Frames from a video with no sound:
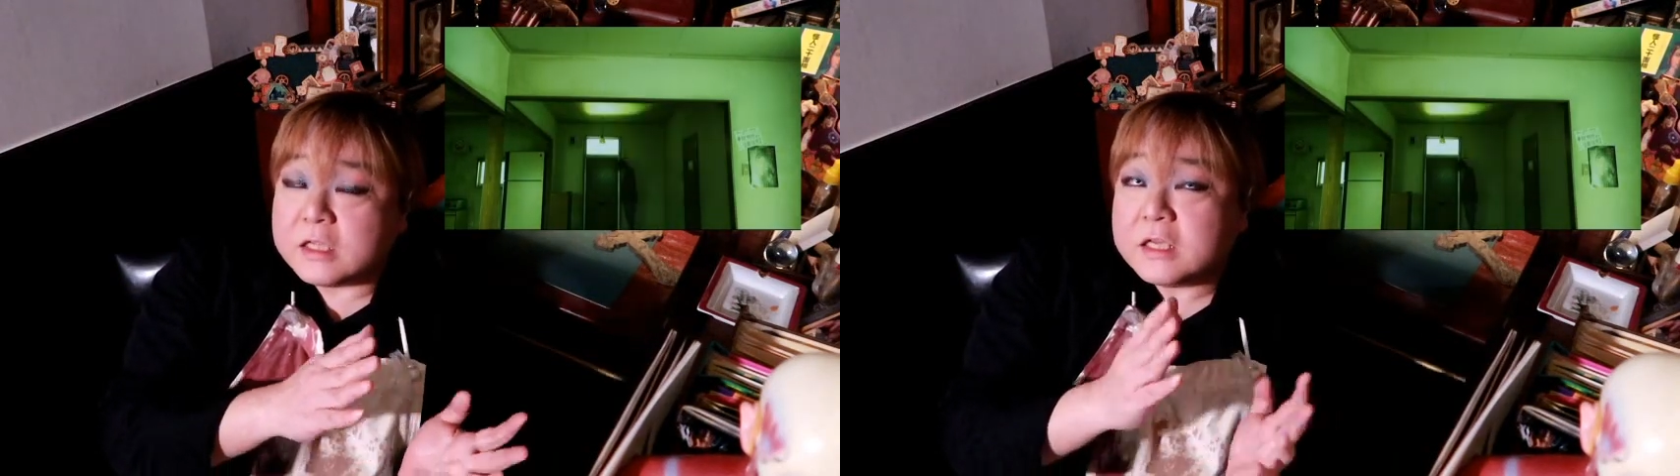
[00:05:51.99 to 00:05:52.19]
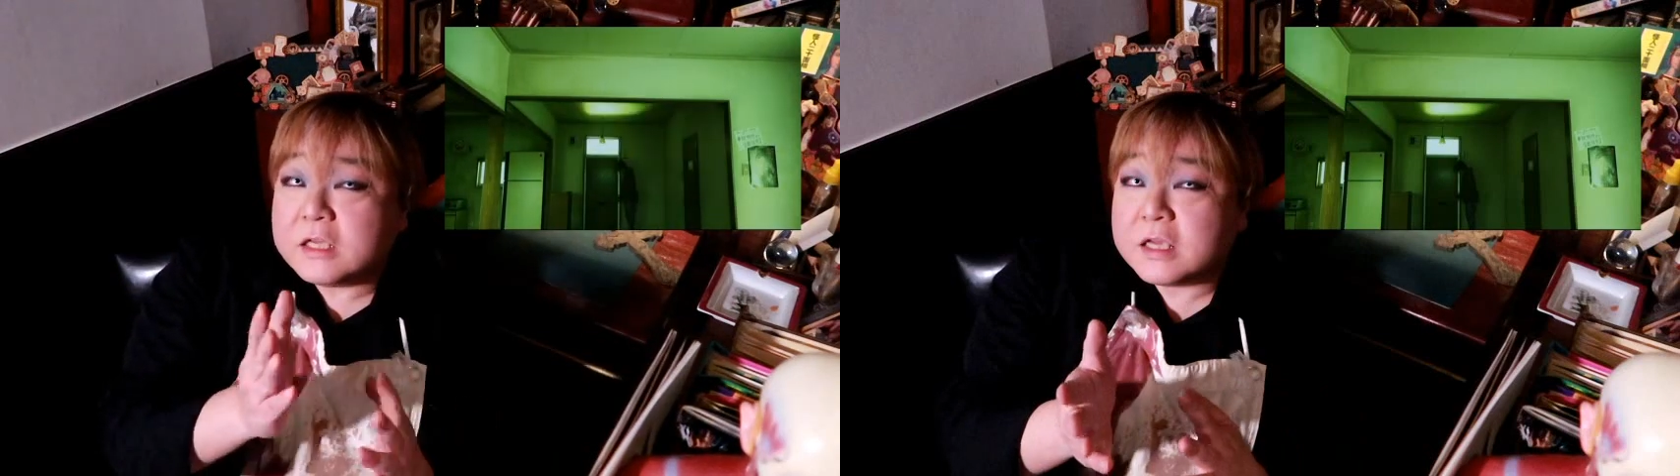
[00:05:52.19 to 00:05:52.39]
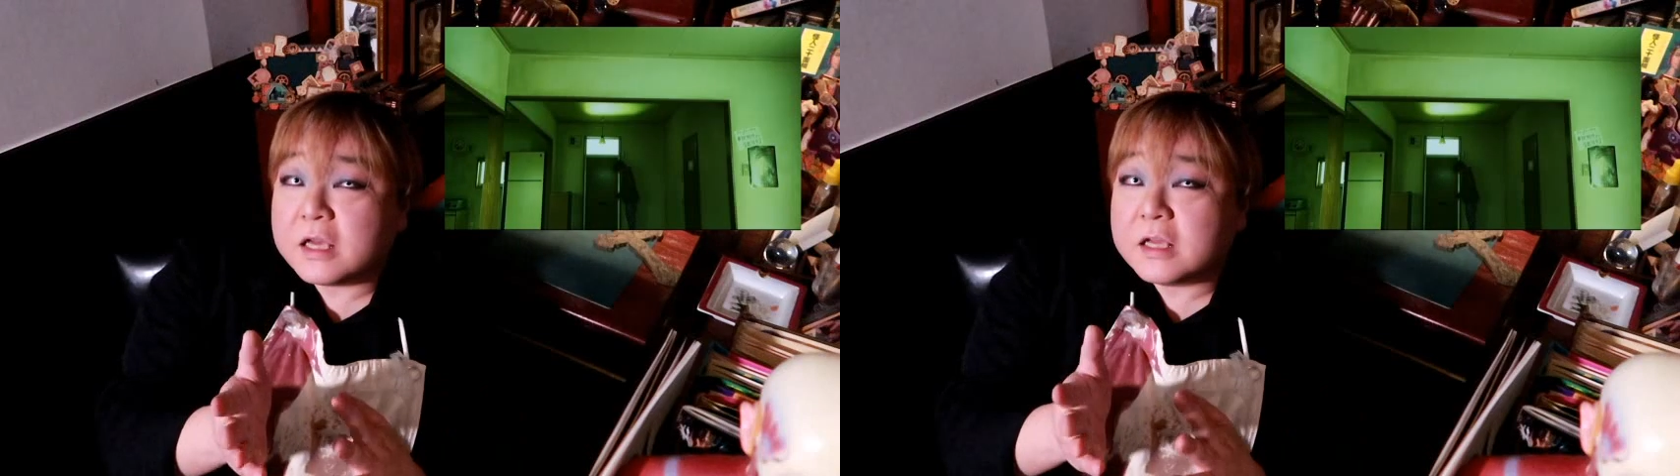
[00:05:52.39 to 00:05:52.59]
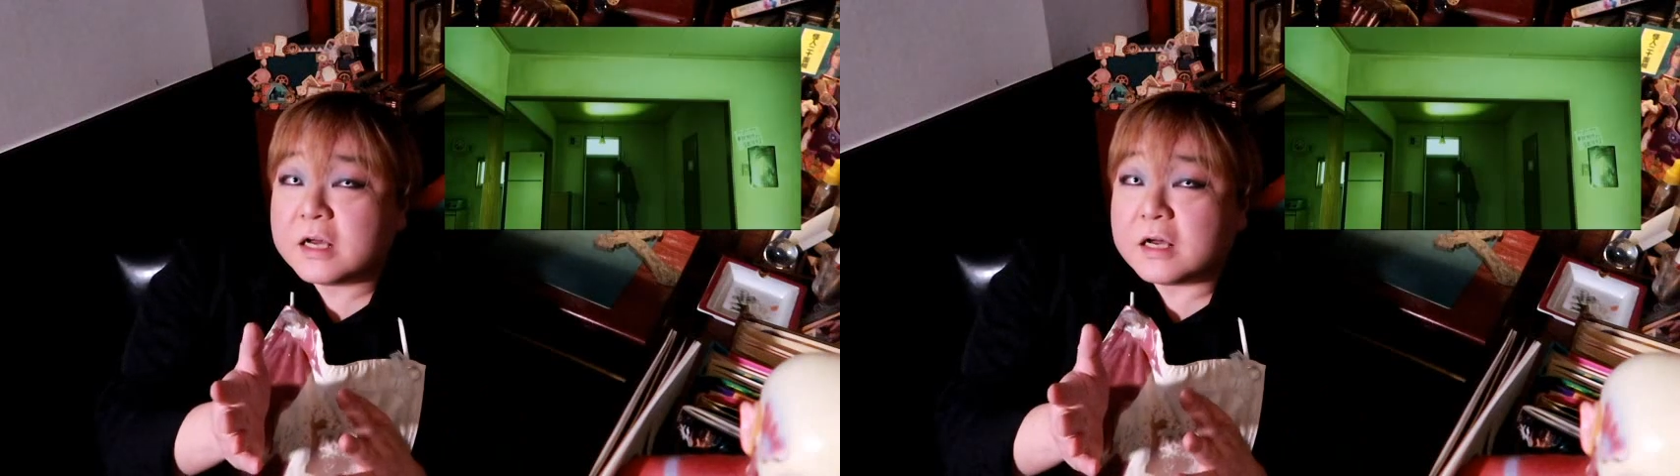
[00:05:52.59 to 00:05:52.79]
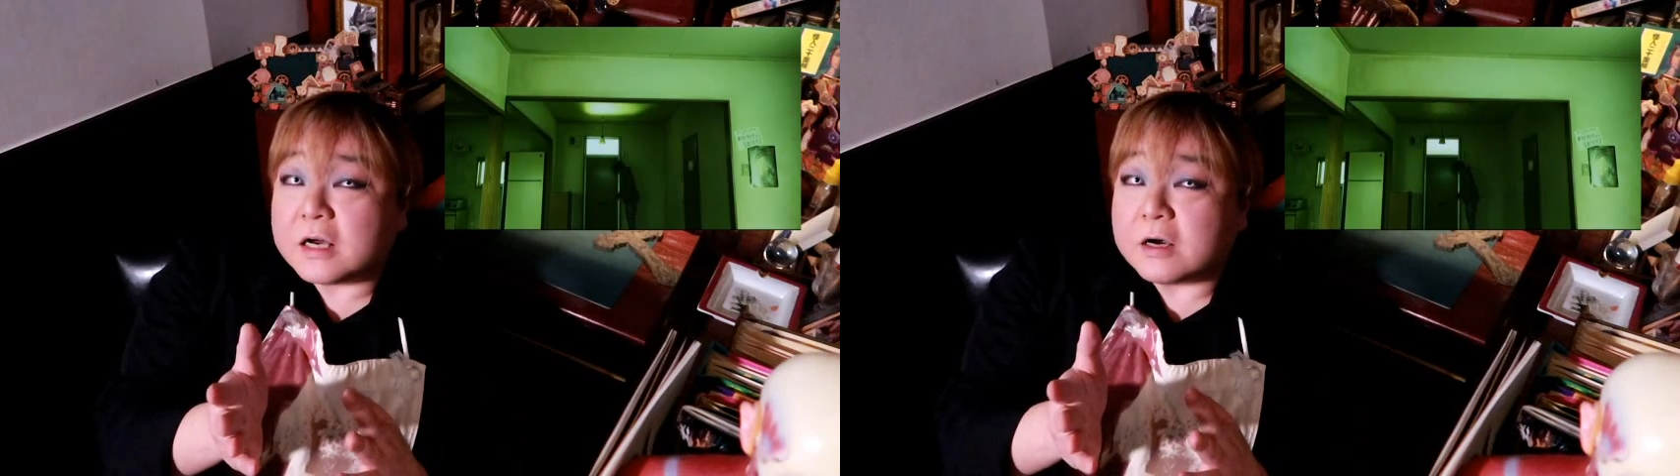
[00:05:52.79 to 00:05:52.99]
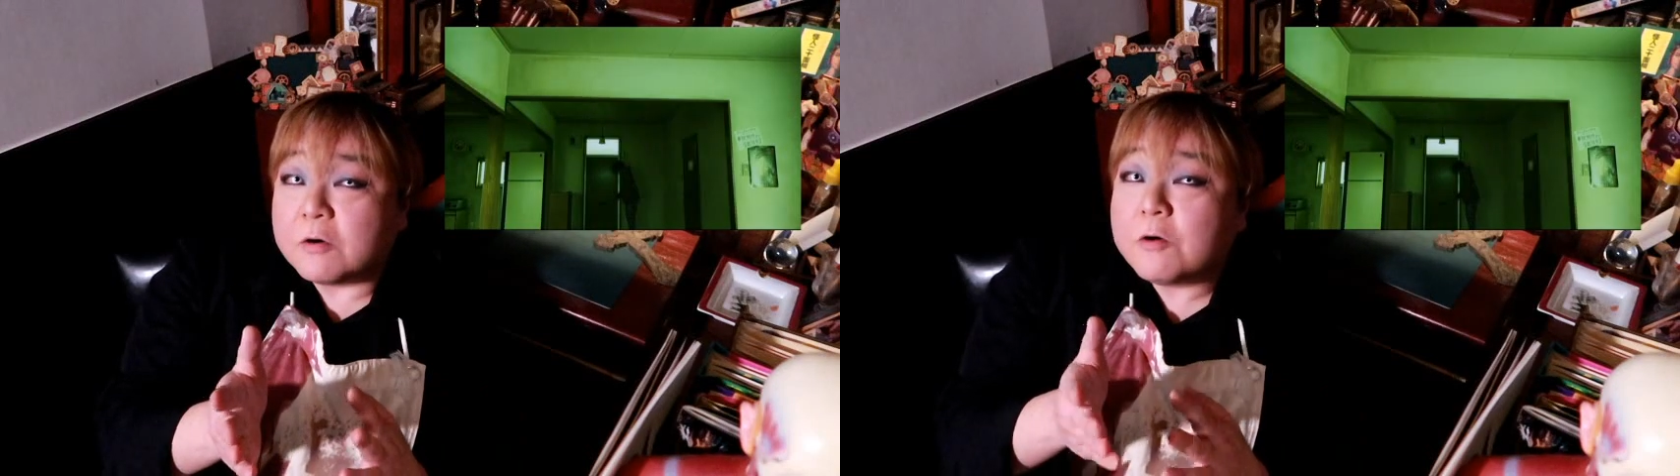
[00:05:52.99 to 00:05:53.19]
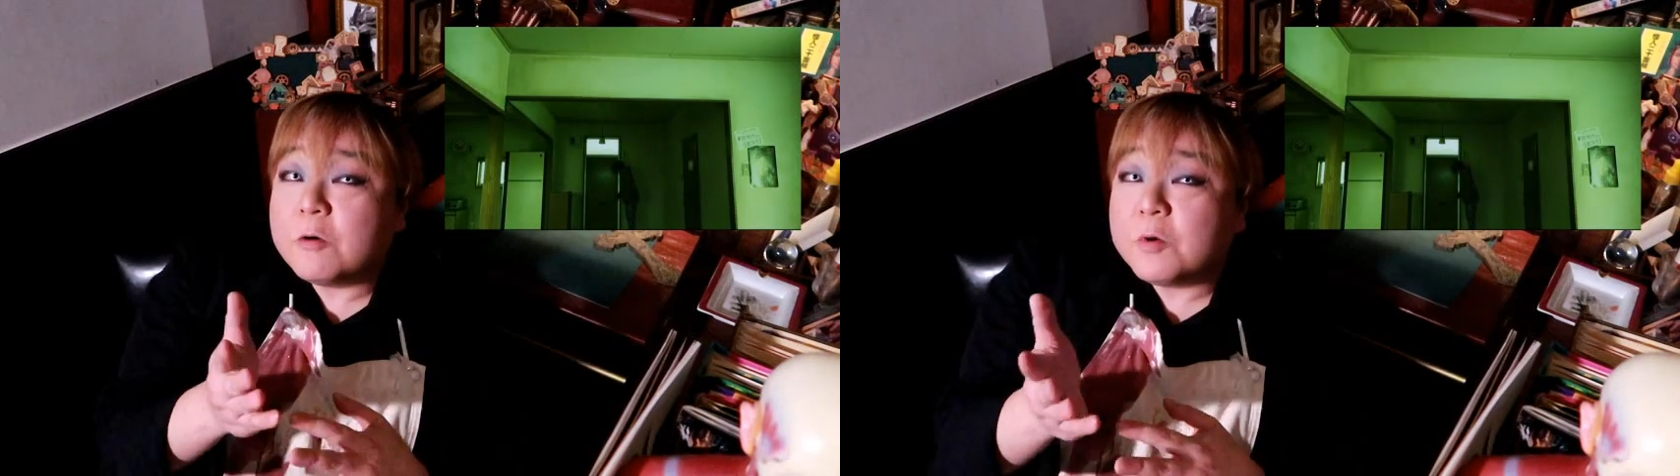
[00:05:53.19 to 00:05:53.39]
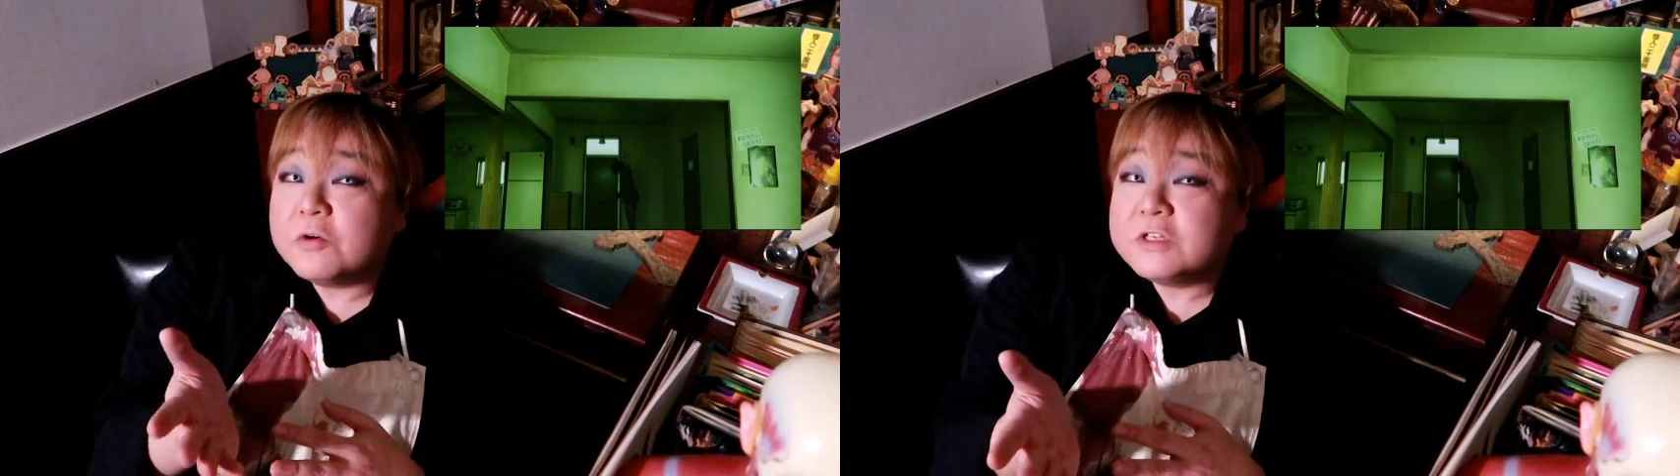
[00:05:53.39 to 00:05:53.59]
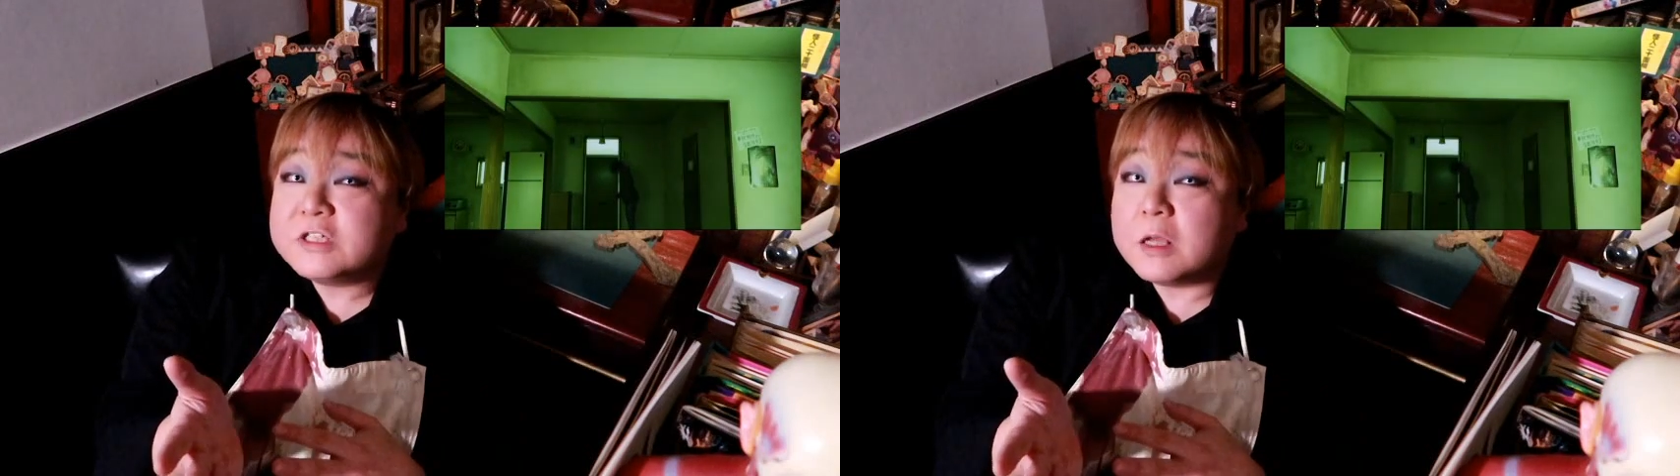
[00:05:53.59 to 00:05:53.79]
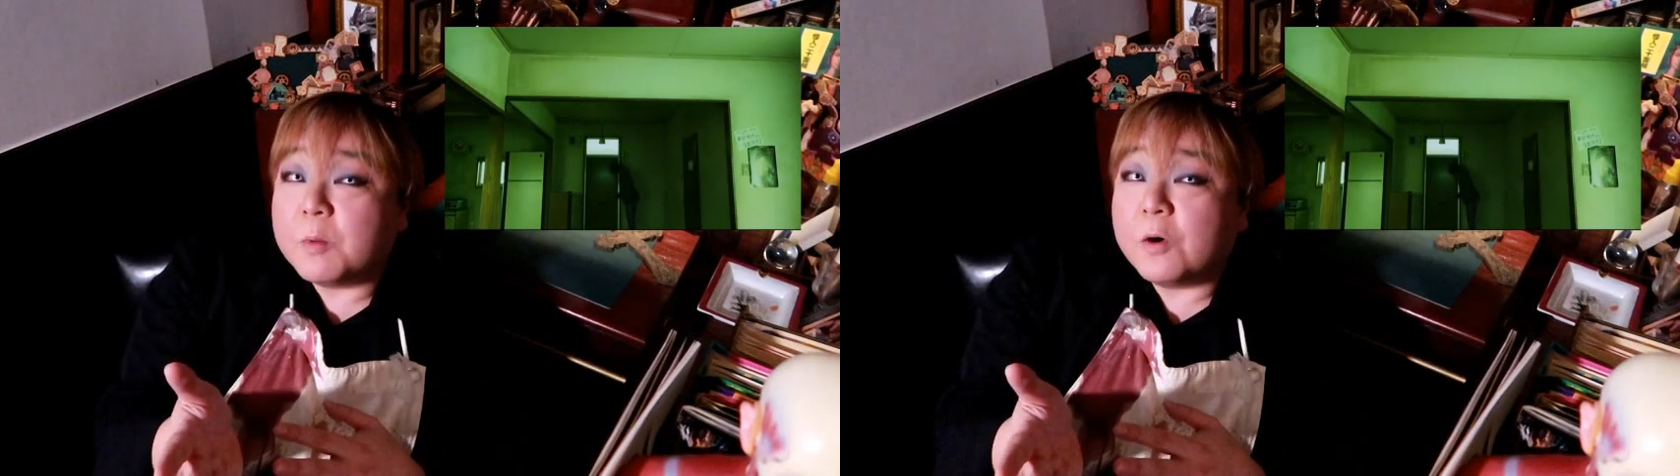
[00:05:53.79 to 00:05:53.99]
人間が訪問
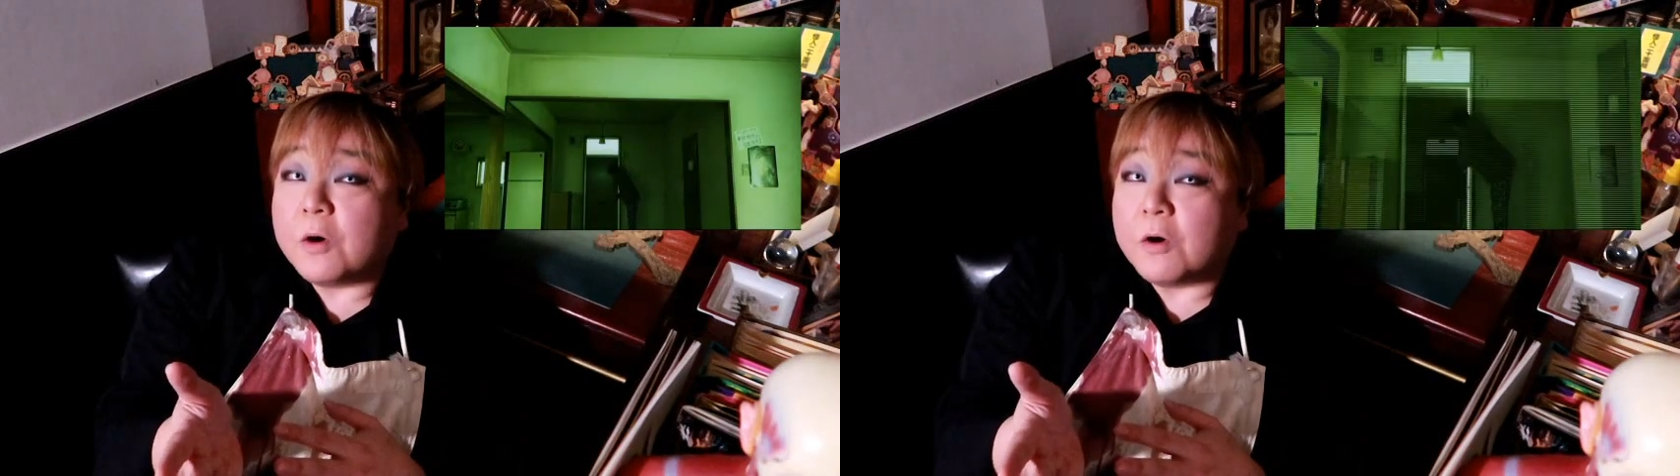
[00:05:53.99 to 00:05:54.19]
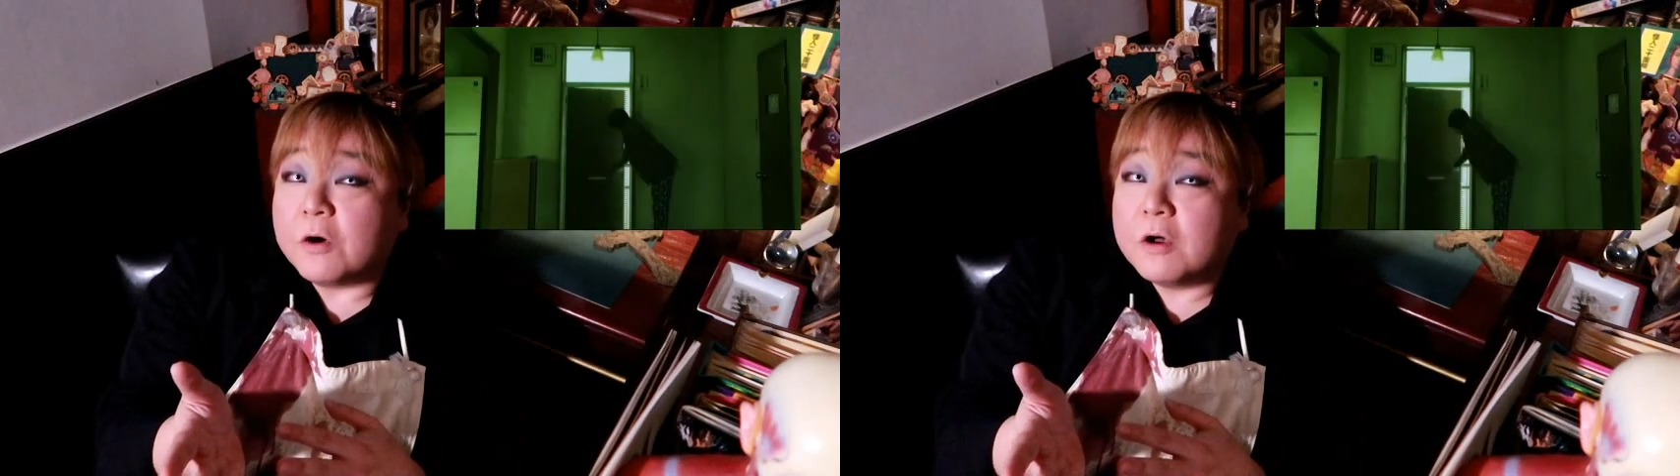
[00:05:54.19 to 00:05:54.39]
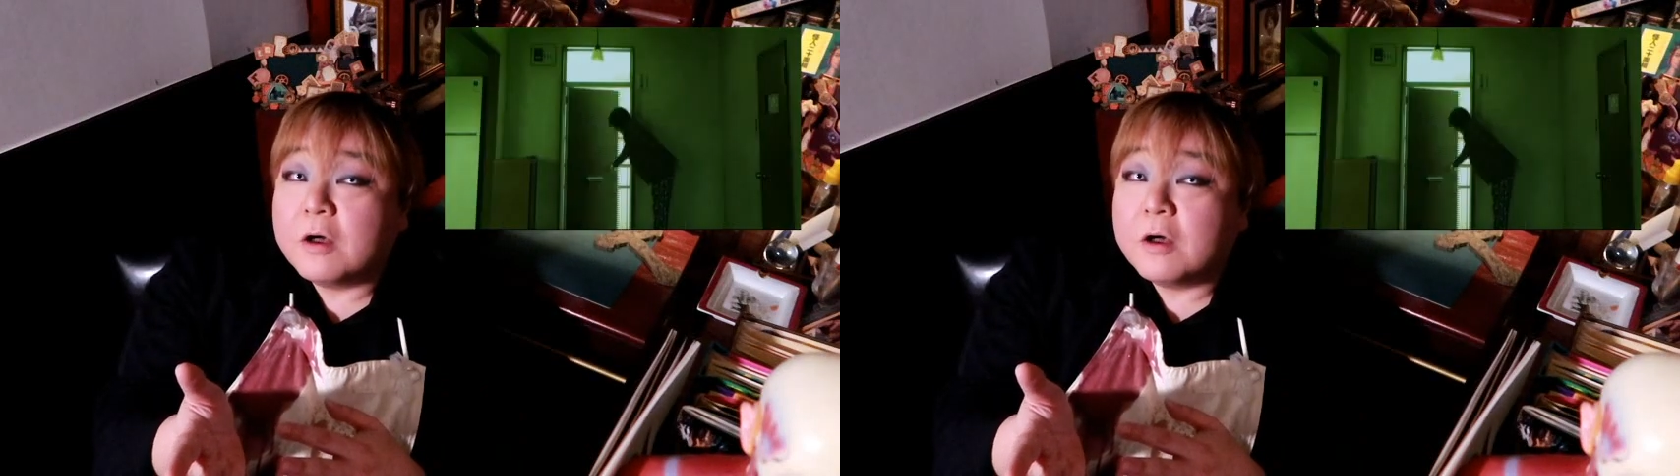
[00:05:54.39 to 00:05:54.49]
しても